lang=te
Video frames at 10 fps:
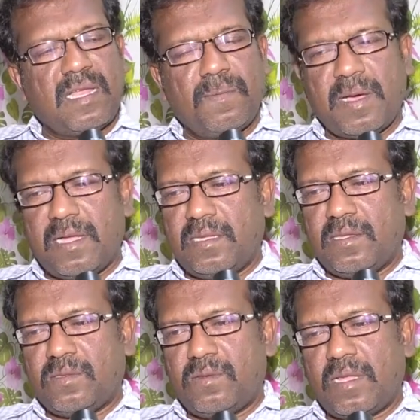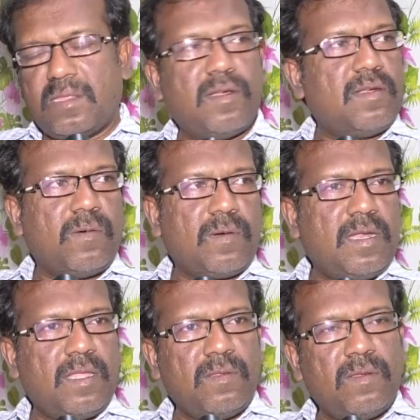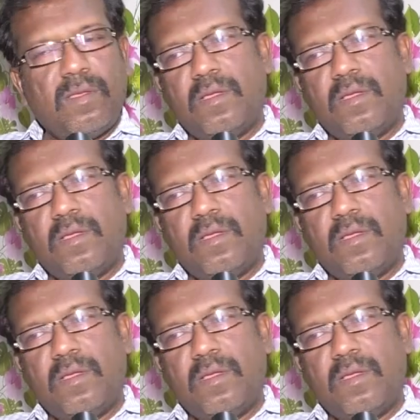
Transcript: చాలా బాగా చేస్తున్నాయి అందులో డౌట్ లేదు